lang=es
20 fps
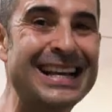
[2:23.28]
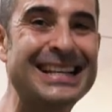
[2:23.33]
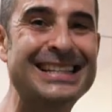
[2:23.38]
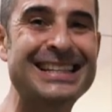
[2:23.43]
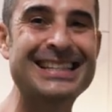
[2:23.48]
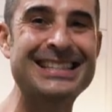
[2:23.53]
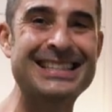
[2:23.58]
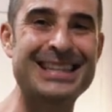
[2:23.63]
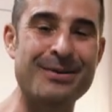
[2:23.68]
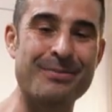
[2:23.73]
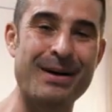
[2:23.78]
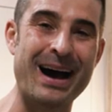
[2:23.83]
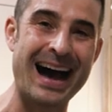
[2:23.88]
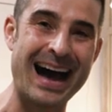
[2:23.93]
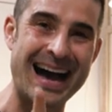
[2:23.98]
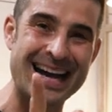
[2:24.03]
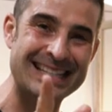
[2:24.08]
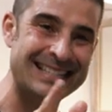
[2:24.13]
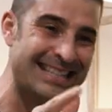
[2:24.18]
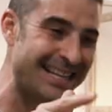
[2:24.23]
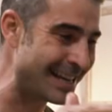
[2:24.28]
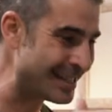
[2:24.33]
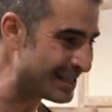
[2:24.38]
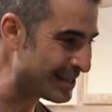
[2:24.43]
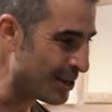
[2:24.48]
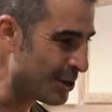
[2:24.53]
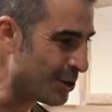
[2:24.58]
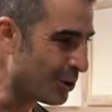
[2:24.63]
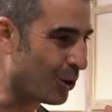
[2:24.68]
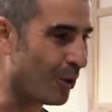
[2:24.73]
el sistema. Así
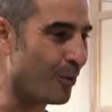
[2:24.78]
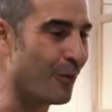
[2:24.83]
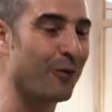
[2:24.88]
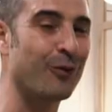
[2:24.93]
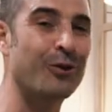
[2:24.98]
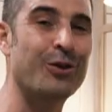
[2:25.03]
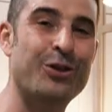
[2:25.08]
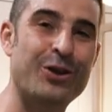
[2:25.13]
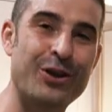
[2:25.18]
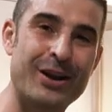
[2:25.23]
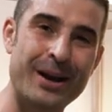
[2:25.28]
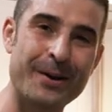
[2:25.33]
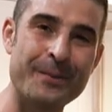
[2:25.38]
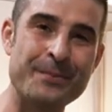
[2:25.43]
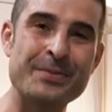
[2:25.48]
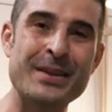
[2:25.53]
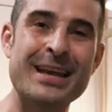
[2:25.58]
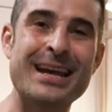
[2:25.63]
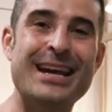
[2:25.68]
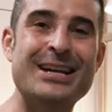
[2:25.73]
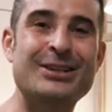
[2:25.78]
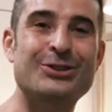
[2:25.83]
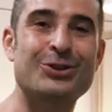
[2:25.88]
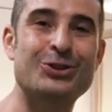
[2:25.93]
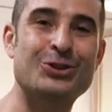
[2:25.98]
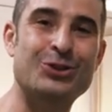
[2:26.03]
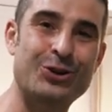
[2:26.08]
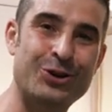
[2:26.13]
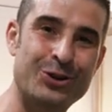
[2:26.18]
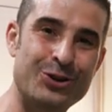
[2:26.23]
es como funcionan
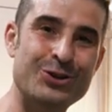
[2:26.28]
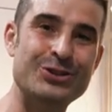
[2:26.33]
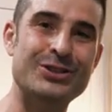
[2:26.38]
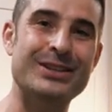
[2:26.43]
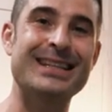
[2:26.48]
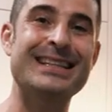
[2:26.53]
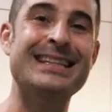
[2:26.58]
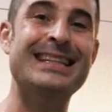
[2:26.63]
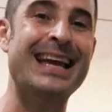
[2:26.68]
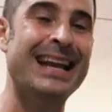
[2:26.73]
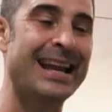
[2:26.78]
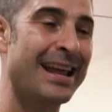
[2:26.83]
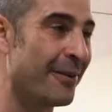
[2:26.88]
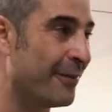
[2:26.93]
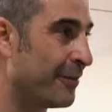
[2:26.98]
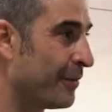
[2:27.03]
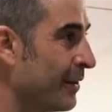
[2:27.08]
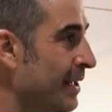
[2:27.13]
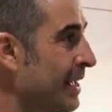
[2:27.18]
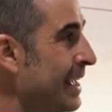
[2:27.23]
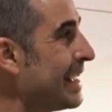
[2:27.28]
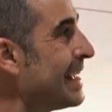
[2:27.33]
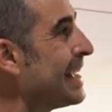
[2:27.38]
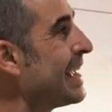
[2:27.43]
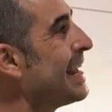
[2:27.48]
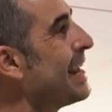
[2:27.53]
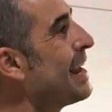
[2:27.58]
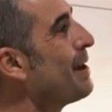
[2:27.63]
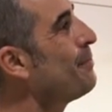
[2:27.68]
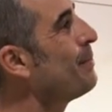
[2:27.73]
estos hornos de NEF. Y
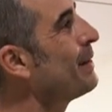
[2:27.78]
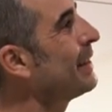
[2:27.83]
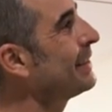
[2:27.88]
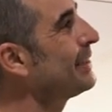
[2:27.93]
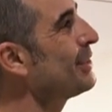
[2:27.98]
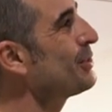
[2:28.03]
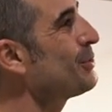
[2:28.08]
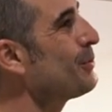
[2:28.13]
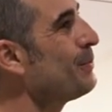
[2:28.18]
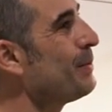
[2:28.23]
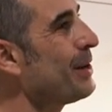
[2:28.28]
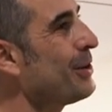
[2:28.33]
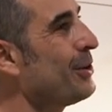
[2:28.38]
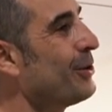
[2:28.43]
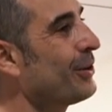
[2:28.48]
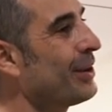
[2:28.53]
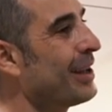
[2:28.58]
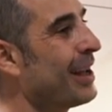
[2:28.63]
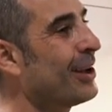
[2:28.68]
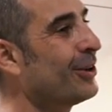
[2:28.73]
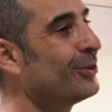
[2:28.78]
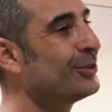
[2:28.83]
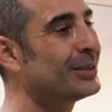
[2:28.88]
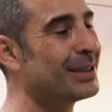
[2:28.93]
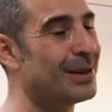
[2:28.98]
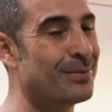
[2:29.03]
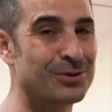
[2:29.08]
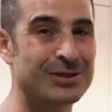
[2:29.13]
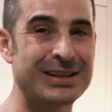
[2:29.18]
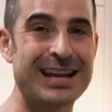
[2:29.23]
en la parte superior
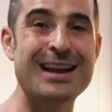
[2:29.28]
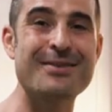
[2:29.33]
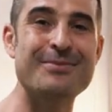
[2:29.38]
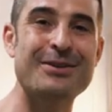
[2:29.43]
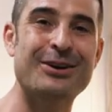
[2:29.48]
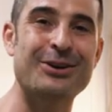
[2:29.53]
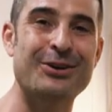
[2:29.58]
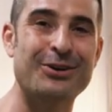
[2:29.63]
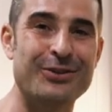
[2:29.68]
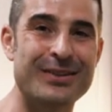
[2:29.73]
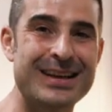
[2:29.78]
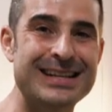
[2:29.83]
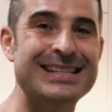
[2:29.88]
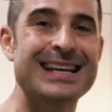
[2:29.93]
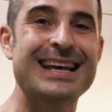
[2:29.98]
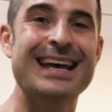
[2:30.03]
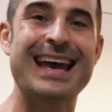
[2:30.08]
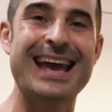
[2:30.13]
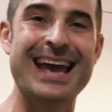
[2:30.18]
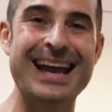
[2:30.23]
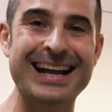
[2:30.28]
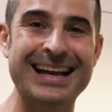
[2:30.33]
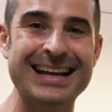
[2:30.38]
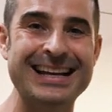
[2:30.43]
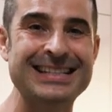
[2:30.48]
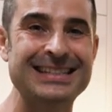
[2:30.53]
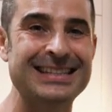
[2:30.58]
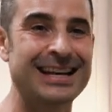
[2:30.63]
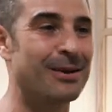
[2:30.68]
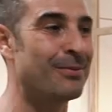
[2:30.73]
encontramos el microondas en
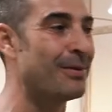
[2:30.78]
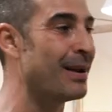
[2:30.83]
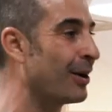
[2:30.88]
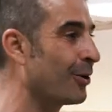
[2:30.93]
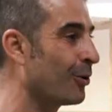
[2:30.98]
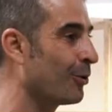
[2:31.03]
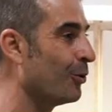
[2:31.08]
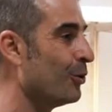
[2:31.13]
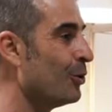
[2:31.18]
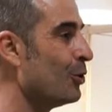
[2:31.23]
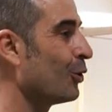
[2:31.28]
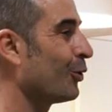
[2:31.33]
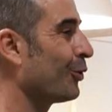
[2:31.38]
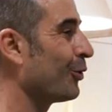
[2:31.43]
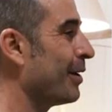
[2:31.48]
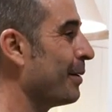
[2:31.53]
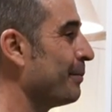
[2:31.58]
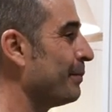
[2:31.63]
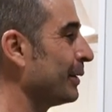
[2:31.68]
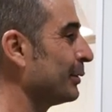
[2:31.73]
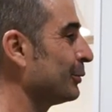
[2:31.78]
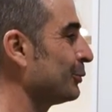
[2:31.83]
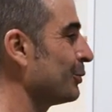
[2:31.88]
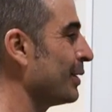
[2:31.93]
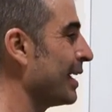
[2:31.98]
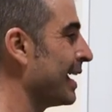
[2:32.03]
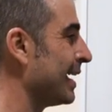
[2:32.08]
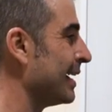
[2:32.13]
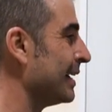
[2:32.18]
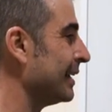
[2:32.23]
cristal blanco, con
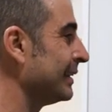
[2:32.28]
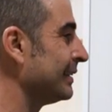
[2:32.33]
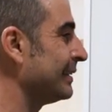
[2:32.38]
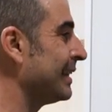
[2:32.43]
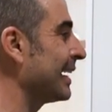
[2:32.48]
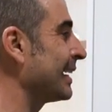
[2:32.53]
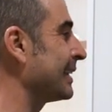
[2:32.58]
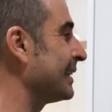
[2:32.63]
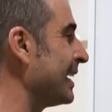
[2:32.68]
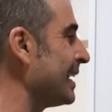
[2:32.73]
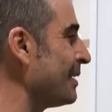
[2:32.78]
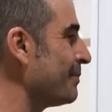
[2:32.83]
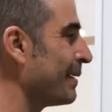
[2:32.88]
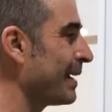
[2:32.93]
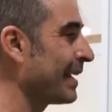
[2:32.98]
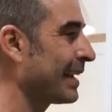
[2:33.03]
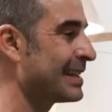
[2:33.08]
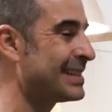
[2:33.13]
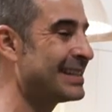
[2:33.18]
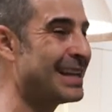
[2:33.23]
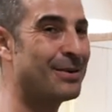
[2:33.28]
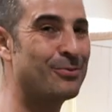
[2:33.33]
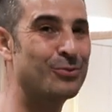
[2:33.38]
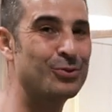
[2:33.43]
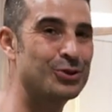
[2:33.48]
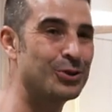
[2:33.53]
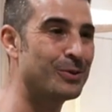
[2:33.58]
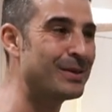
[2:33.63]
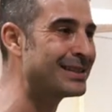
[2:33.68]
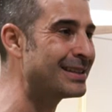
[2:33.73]
apertura táctil para que sea
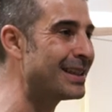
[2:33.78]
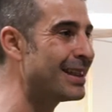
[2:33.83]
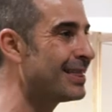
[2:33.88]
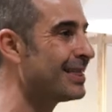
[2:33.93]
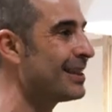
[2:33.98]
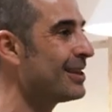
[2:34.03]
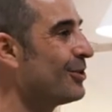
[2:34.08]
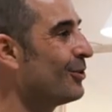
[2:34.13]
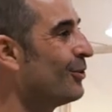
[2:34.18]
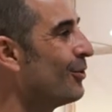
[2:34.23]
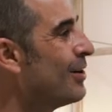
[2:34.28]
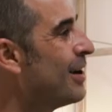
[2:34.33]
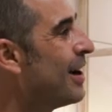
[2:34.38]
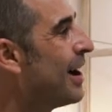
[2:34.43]
mucho más sencillo